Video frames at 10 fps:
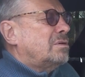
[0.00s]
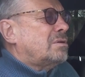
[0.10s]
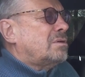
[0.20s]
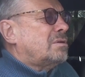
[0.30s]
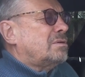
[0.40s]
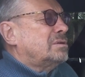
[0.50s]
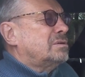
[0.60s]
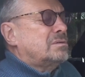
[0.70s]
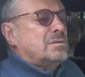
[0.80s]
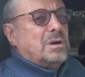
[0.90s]

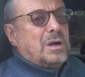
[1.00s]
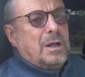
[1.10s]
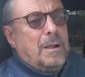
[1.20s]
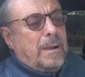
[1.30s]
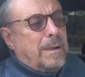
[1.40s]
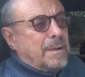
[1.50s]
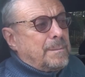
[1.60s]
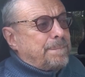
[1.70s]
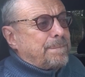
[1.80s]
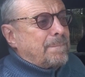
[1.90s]
Э, а,
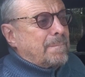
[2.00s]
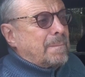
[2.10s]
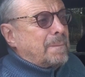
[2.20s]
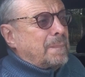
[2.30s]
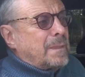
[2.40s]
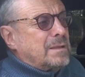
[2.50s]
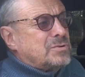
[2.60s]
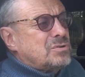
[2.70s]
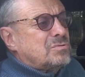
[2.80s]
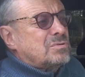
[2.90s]
э,
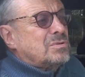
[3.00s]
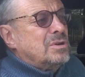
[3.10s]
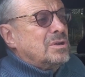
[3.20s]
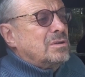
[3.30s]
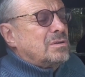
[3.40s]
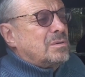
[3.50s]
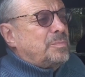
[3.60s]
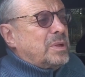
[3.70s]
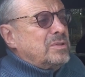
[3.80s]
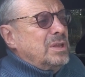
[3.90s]
значит, э, Э,
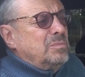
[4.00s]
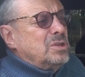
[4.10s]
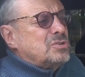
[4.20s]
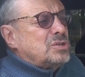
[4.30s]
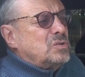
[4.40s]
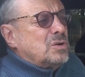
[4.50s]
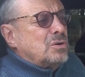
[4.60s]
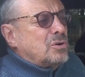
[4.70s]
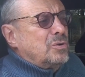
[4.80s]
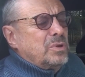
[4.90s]
под ним ничего,
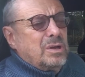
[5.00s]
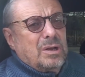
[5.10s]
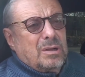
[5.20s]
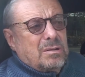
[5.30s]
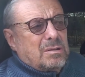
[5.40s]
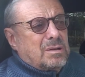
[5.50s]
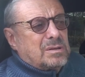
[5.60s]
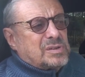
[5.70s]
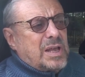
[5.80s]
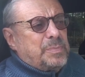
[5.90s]
кроме
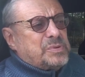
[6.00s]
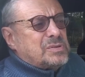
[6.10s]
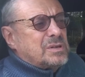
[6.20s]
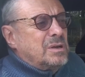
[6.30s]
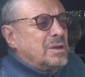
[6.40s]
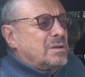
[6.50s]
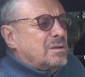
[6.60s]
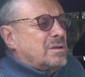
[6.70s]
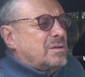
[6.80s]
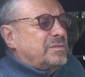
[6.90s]
э, записи
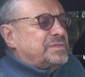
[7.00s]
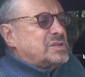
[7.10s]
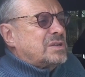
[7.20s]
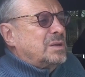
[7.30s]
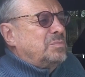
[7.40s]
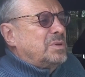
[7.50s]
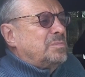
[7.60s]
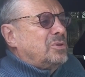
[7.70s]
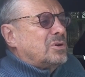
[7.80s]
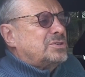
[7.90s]
э, в
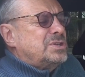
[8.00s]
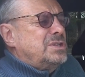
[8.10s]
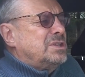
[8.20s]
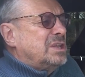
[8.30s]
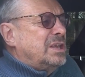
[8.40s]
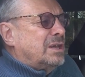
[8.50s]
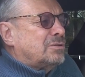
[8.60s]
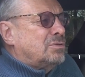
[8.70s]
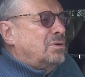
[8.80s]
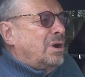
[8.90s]
схеме блокчейн,
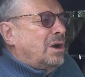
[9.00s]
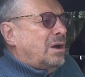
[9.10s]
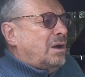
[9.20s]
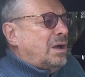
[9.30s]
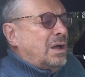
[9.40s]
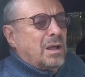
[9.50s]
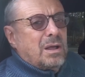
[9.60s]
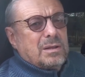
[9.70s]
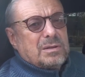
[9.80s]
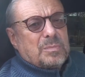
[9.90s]
нету. А
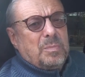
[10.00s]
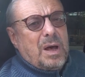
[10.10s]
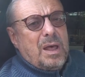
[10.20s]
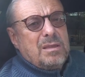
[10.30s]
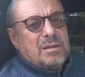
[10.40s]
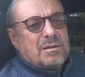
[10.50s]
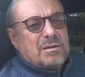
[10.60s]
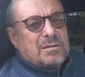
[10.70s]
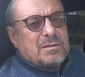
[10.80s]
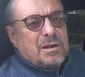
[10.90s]
этот
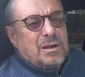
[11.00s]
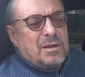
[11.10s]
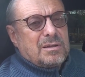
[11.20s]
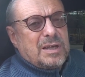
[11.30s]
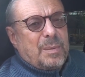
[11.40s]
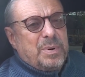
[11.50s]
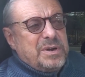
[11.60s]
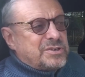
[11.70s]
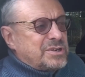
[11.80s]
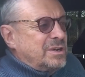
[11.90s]
майнинг – это
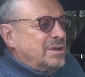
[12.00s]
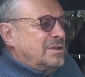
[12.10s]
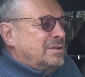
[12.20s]
добыча